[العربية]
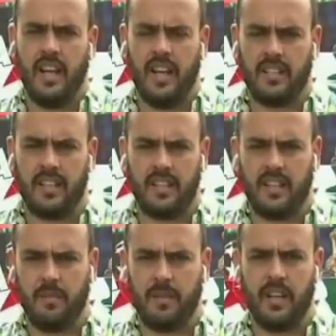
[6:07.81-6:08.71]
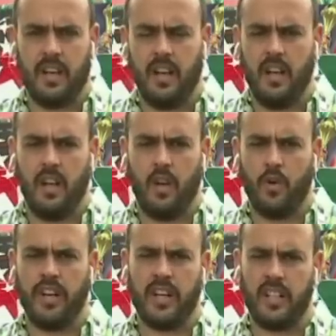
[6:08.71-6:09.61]
حصة تدريبية آه،
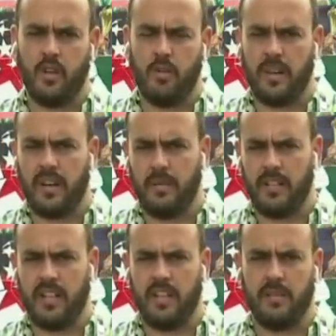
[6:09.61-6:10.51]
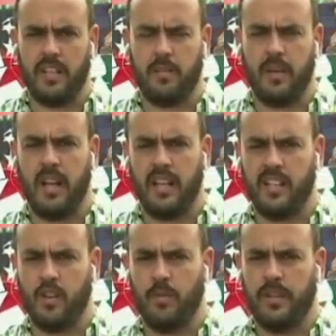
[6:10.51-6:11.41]
هناك هذا هو برنامج يعني بالنسبة
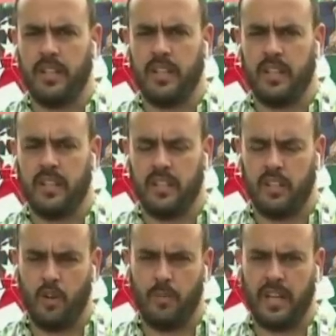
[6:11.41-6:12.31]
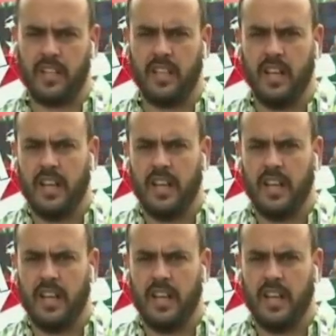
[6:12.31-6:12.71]
ليوم آه، ليوم غد